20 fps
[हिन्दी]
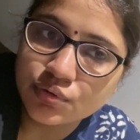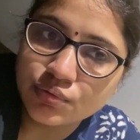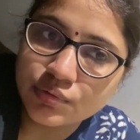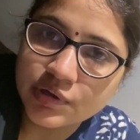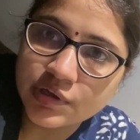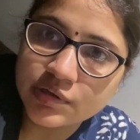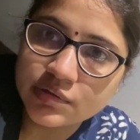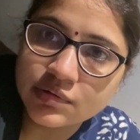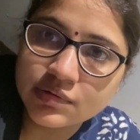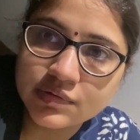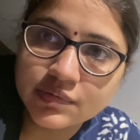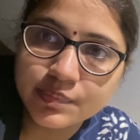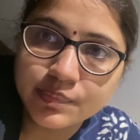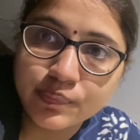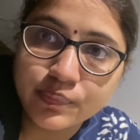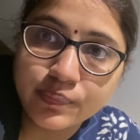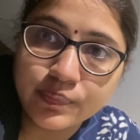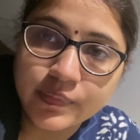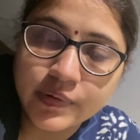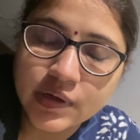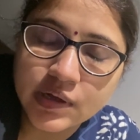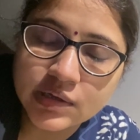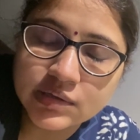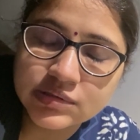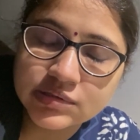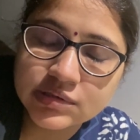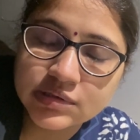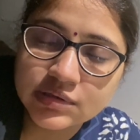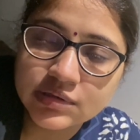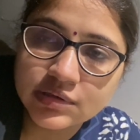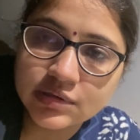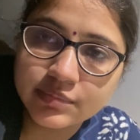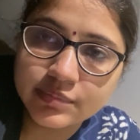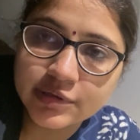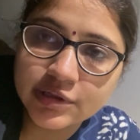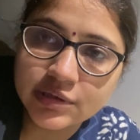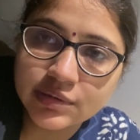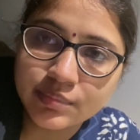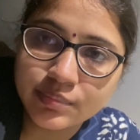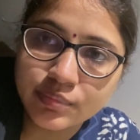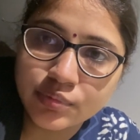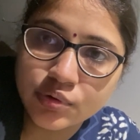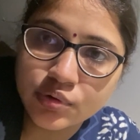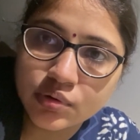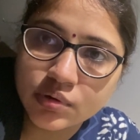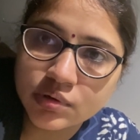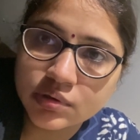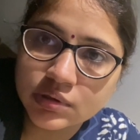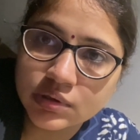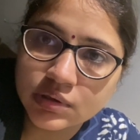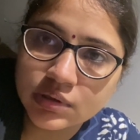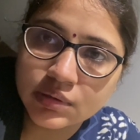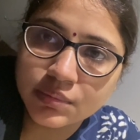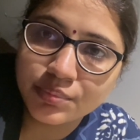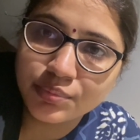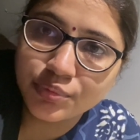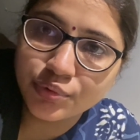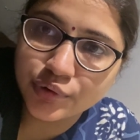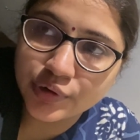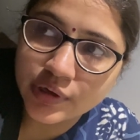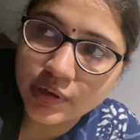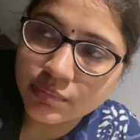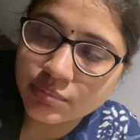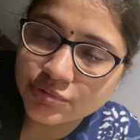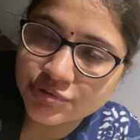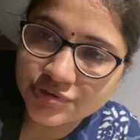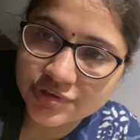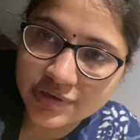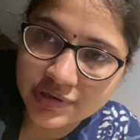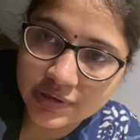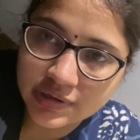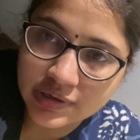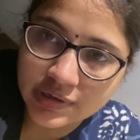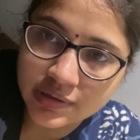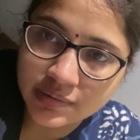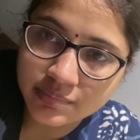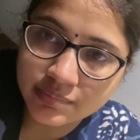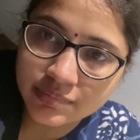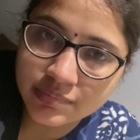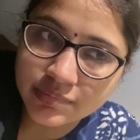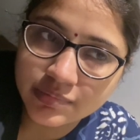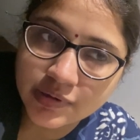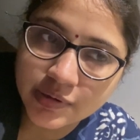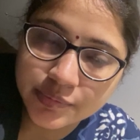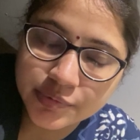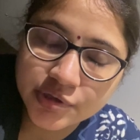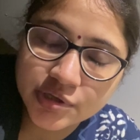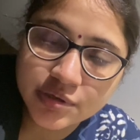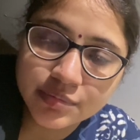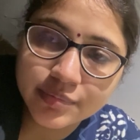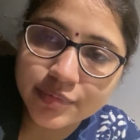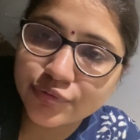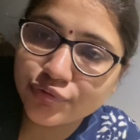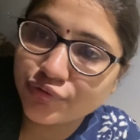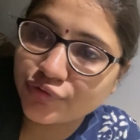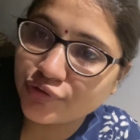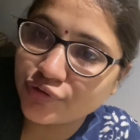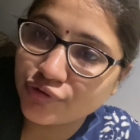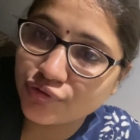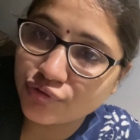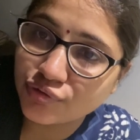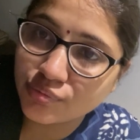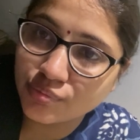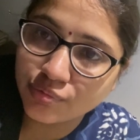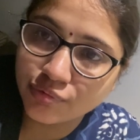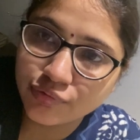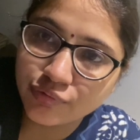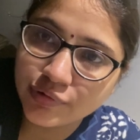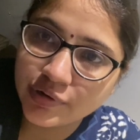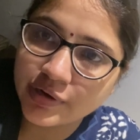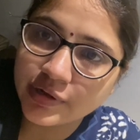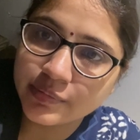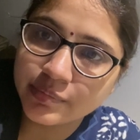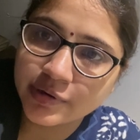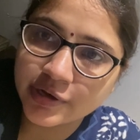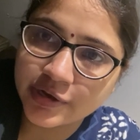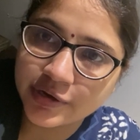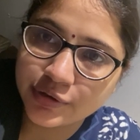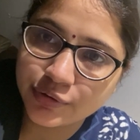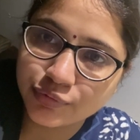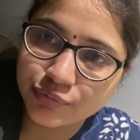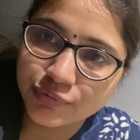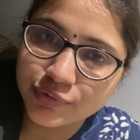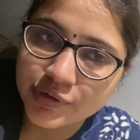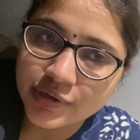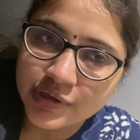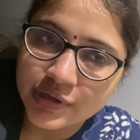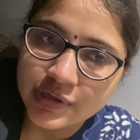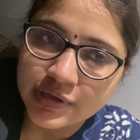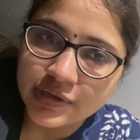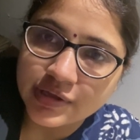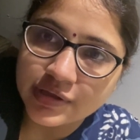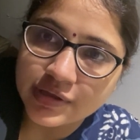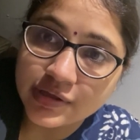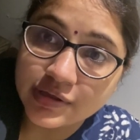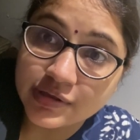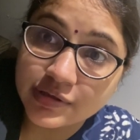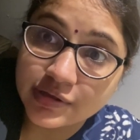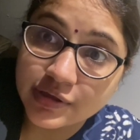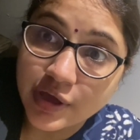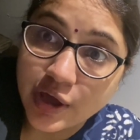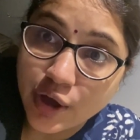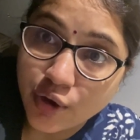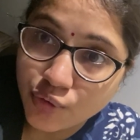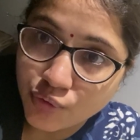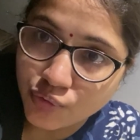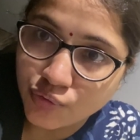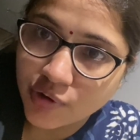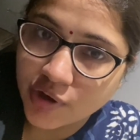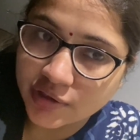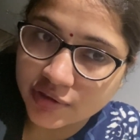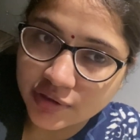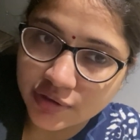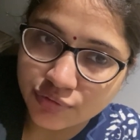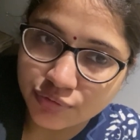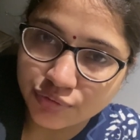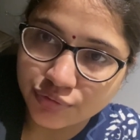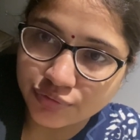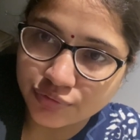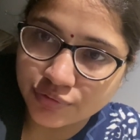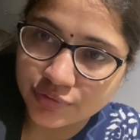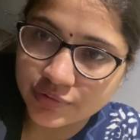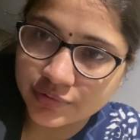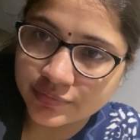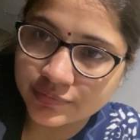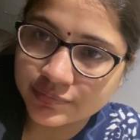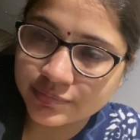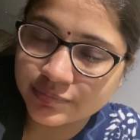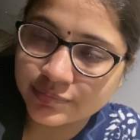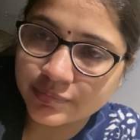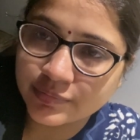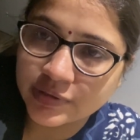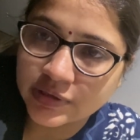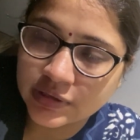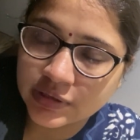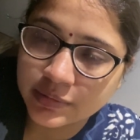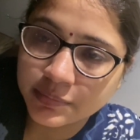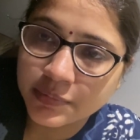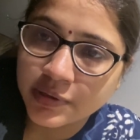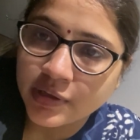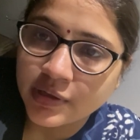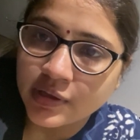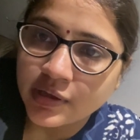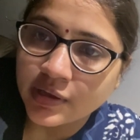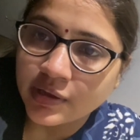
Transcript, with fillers: तो गाइज आज का दिन मतलब बहुत ज़्यादा बुरा मुझे लगा अभी तक मैं उस चीज़ को भूल नहीं पा रही हूँ कि क्या हुआ था उस मतलब